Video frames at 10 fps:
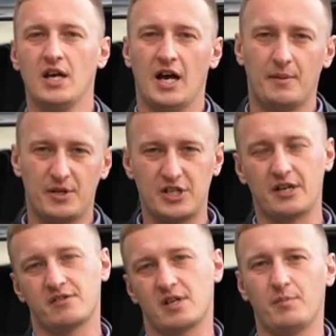
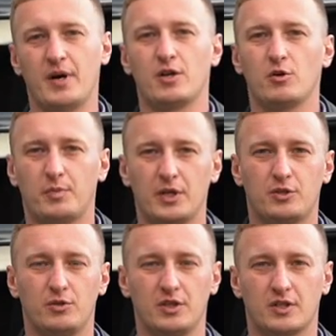Обращайтесь в компанию
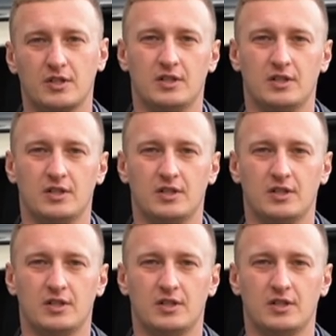ProTuning.